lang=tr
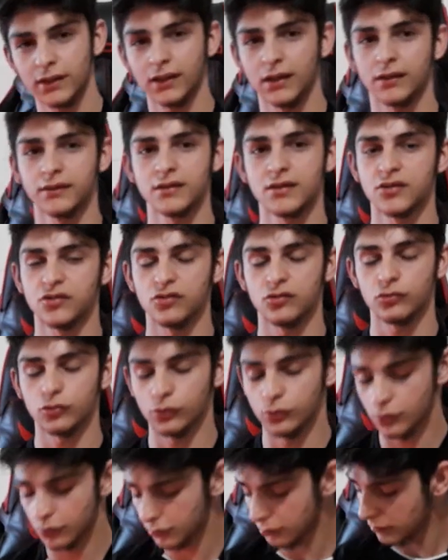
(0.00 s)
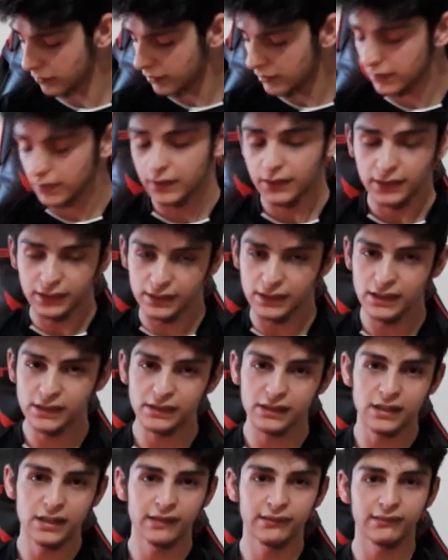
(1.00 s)
kalanlar için söylüyorum.
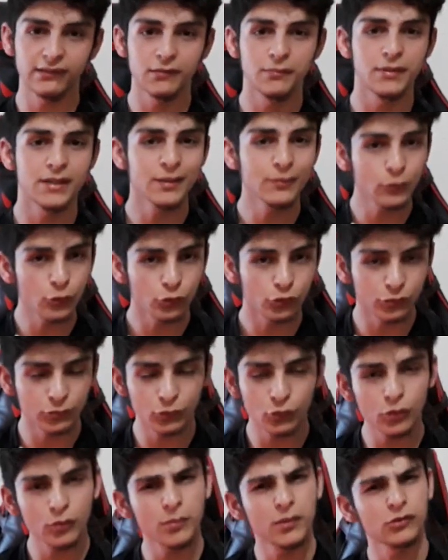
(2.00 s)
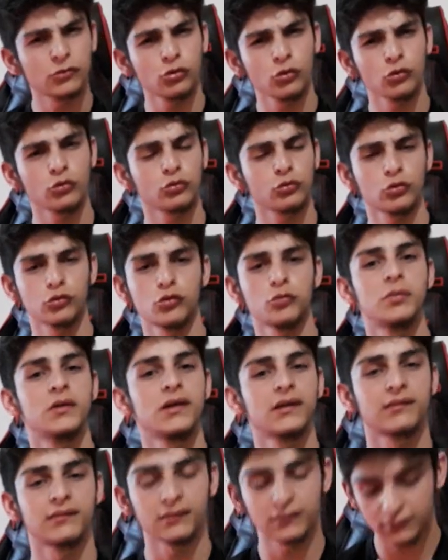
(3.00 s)
İlk eksiği benim gözümde olma çok kötü bir
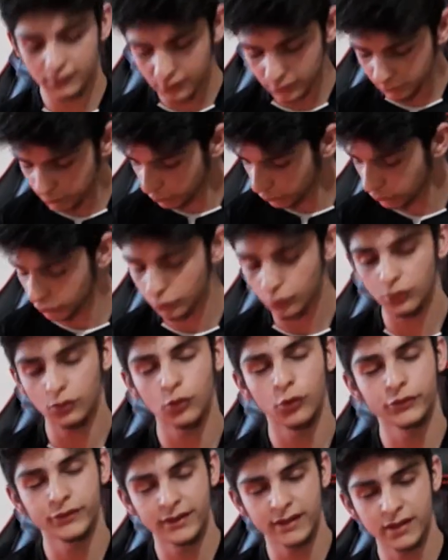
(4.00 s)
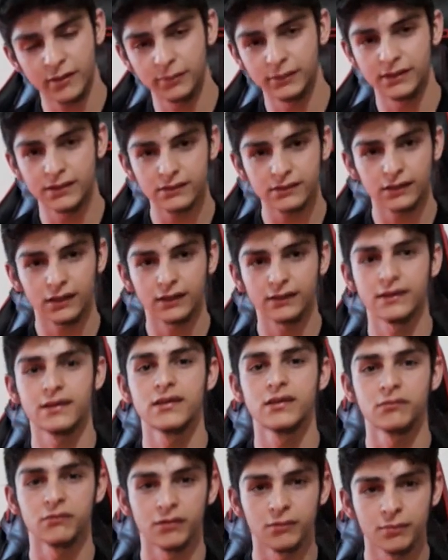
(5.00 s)
eksik değil. Bu önlenebilir
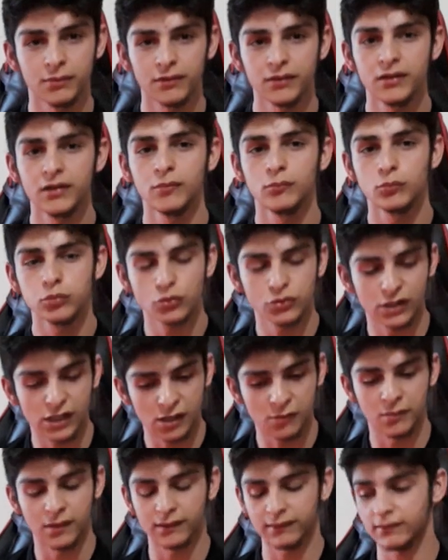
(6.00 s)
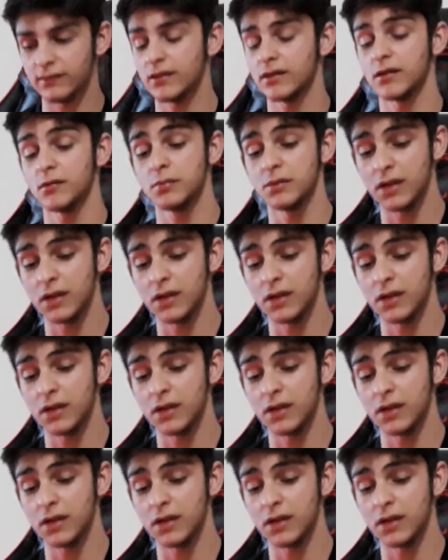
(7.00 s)
dediğim gibi. Burada yemezsin ya da